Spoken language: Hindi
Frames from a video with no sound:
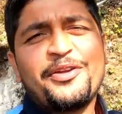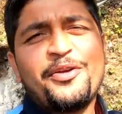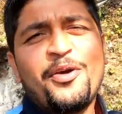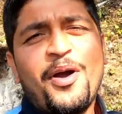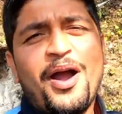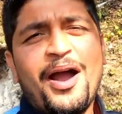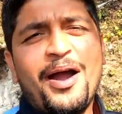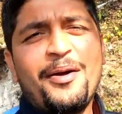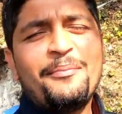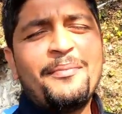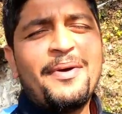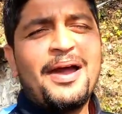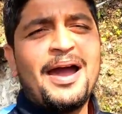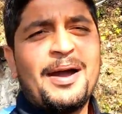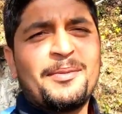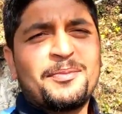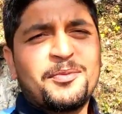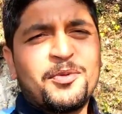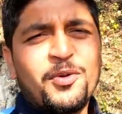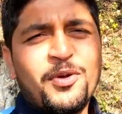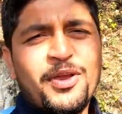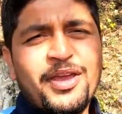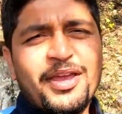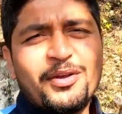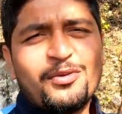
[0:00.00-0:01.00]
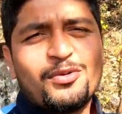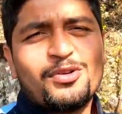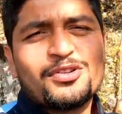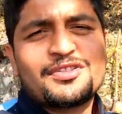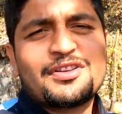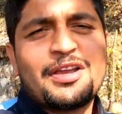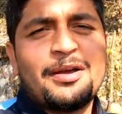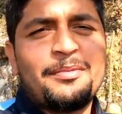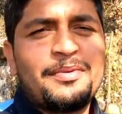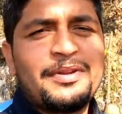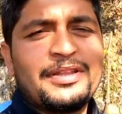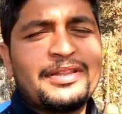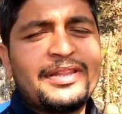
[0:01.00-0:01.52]
दगड़ियों अब मैं आपको एक
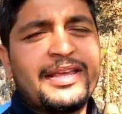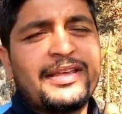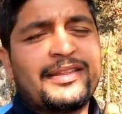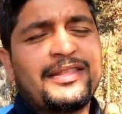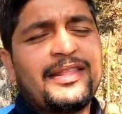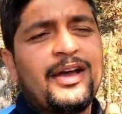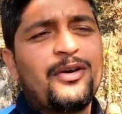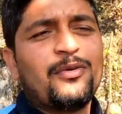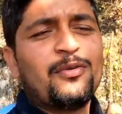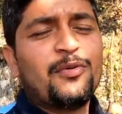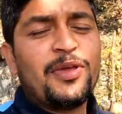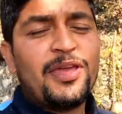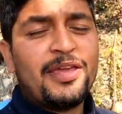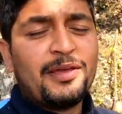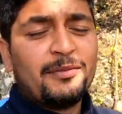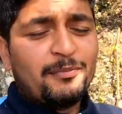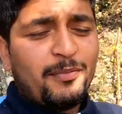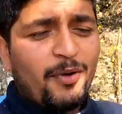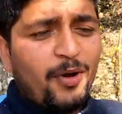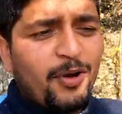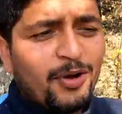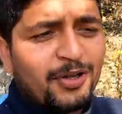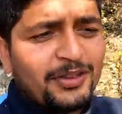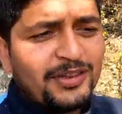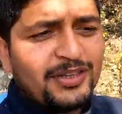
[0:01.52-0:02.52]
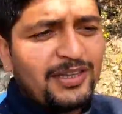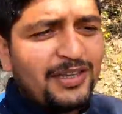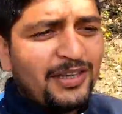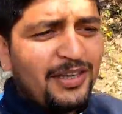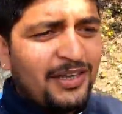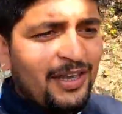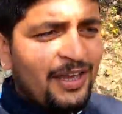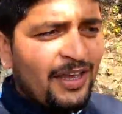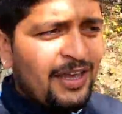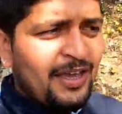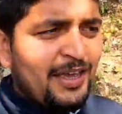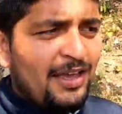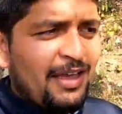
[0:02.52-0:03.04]
खुशखबरी देता हूँ एक बहुत
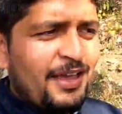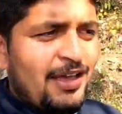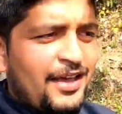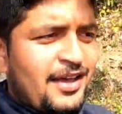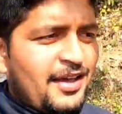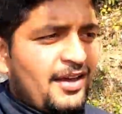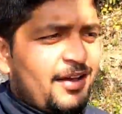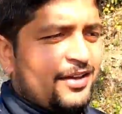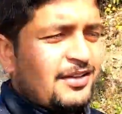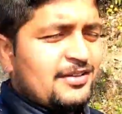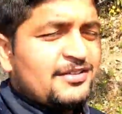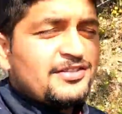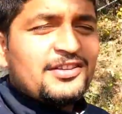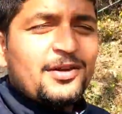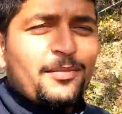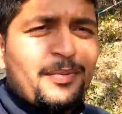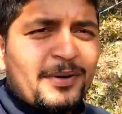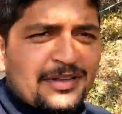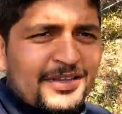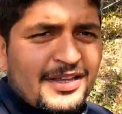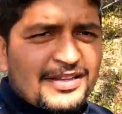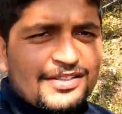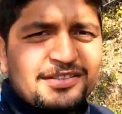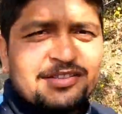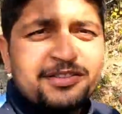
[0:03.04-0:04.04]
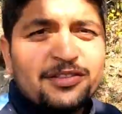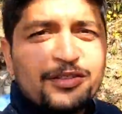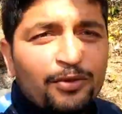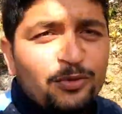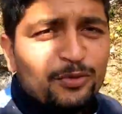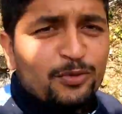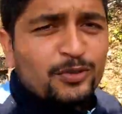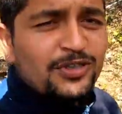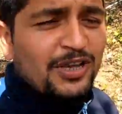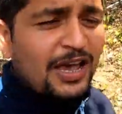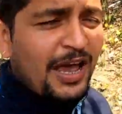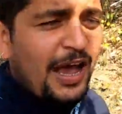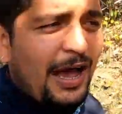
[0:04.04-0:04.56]
ही ज़बरदस्त
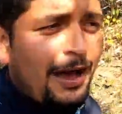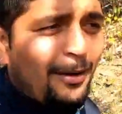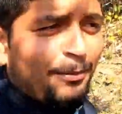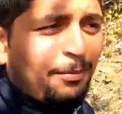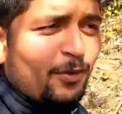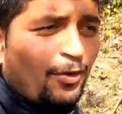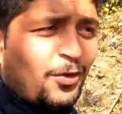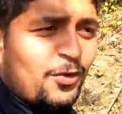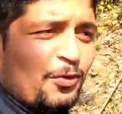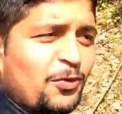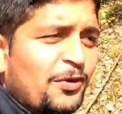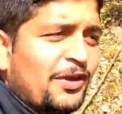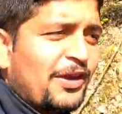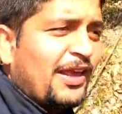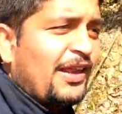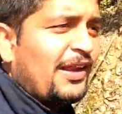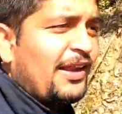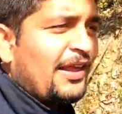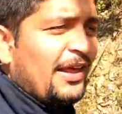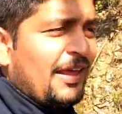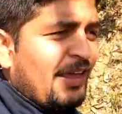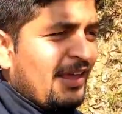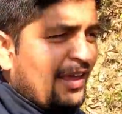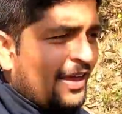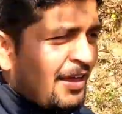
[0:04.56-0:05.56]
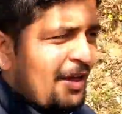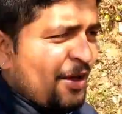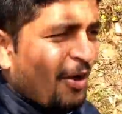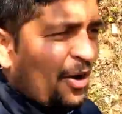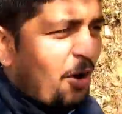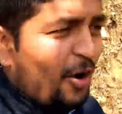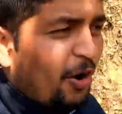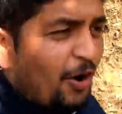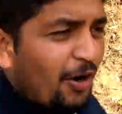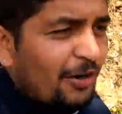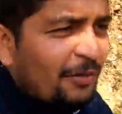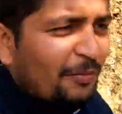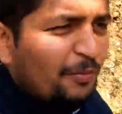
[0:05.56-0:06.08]
न्यूज़ है आप लोगों के लिए
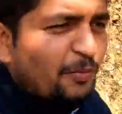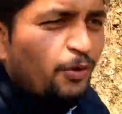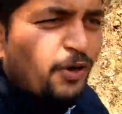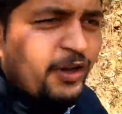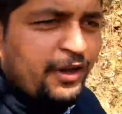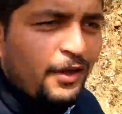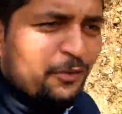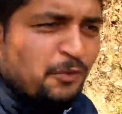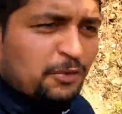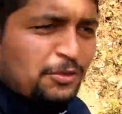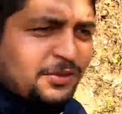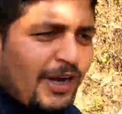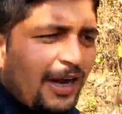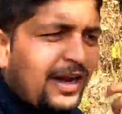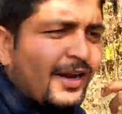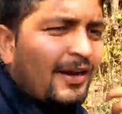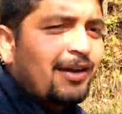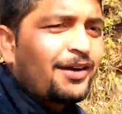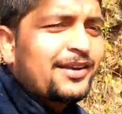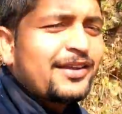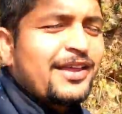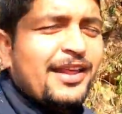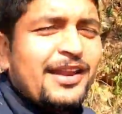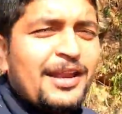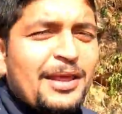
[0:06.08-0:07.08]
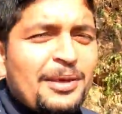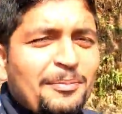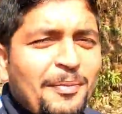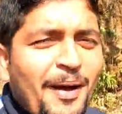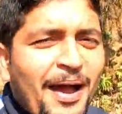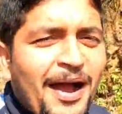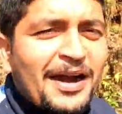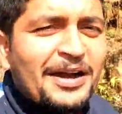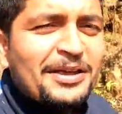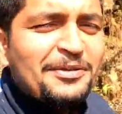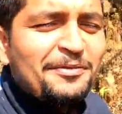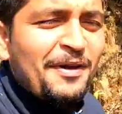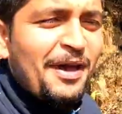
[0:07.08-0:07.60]
और पूरे उत्तराखंड के लिए
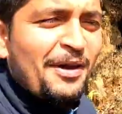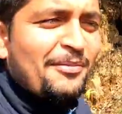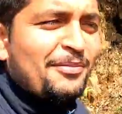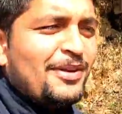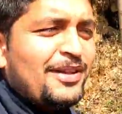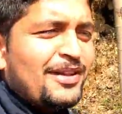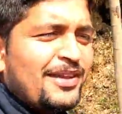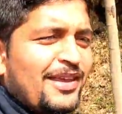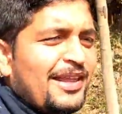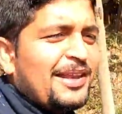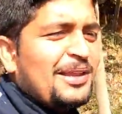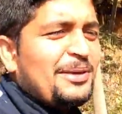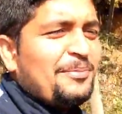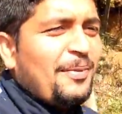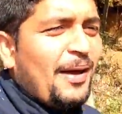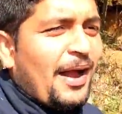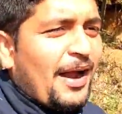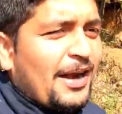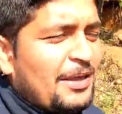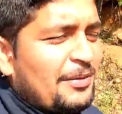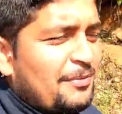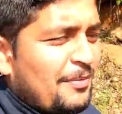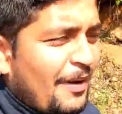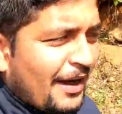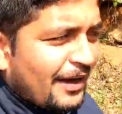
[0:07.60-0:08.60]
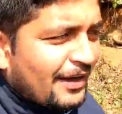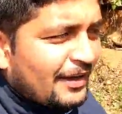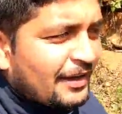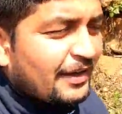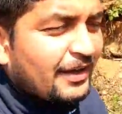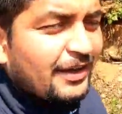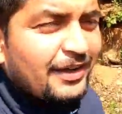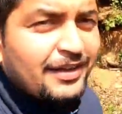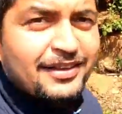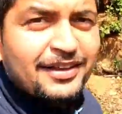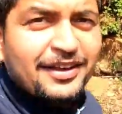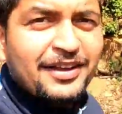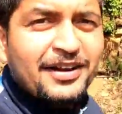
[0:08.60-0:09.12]
पहाड़ी फैमिली के लिए पहाड़ी बाखली
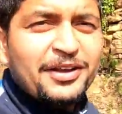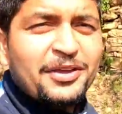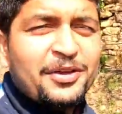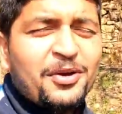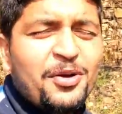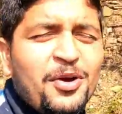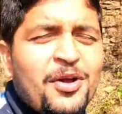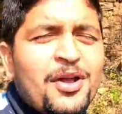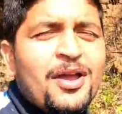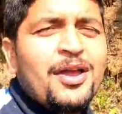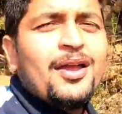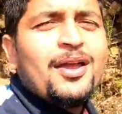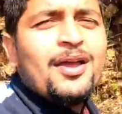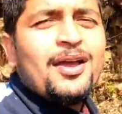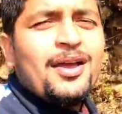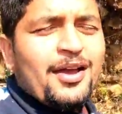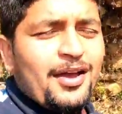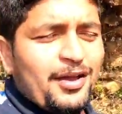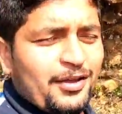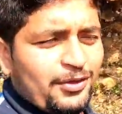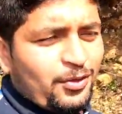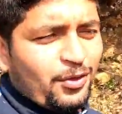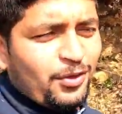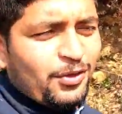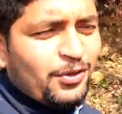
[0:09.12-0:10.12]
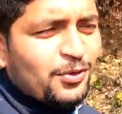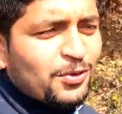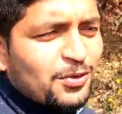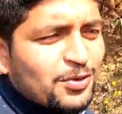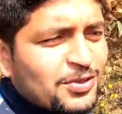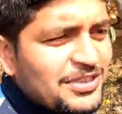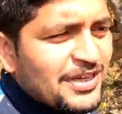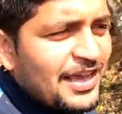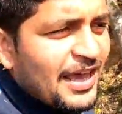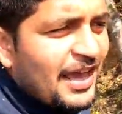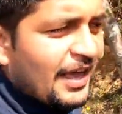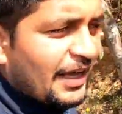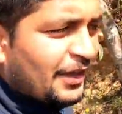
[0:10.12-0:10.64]
के लिए दगड़ियों तो
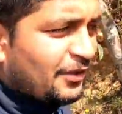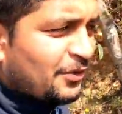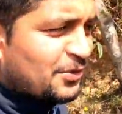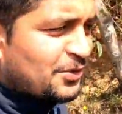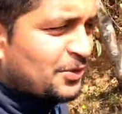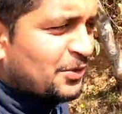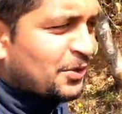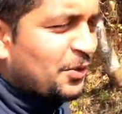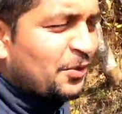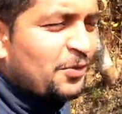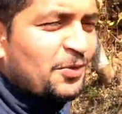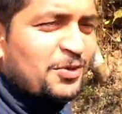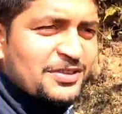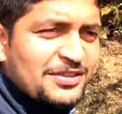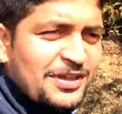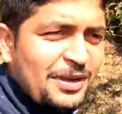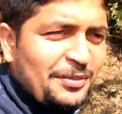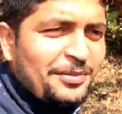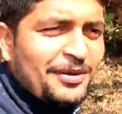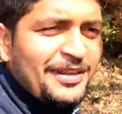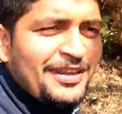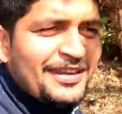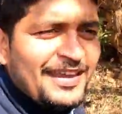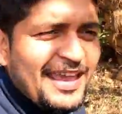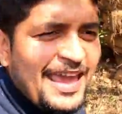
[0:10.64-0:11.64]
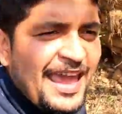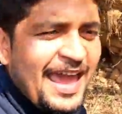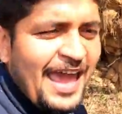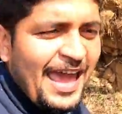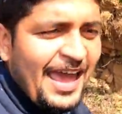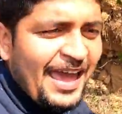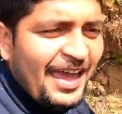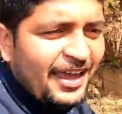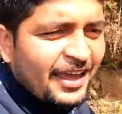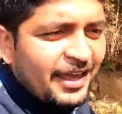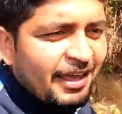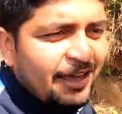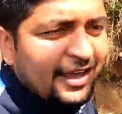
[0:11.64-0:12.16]
न्यूज़ ये है दोस्तों खुशखबरी ये
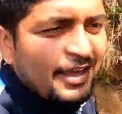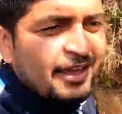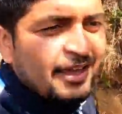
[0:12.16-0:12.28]
है